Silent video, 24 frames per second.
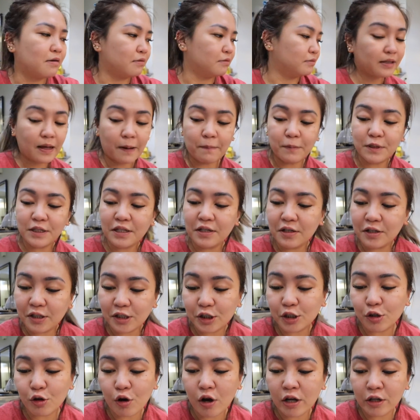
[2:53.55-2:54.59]
Tapos
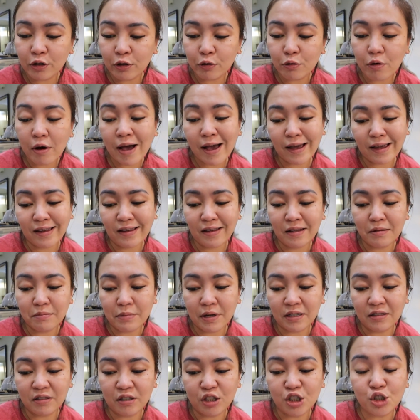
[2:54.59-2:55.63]
sinerge ko ano yung high in
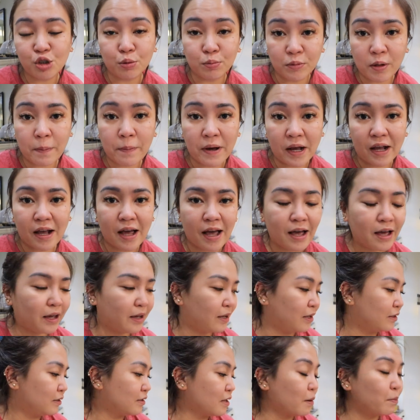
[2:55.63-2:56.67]
magnesium na
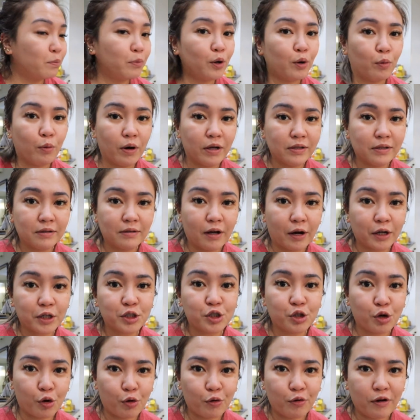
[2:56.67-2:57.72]
pagkain. Number one, dark
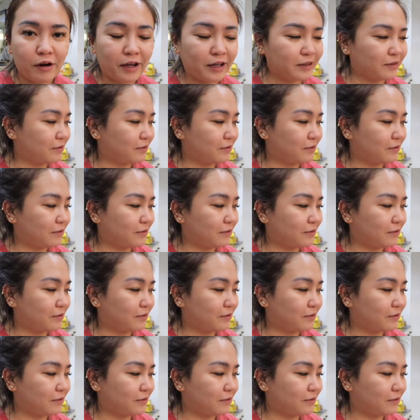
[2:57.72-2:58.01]
chocolate.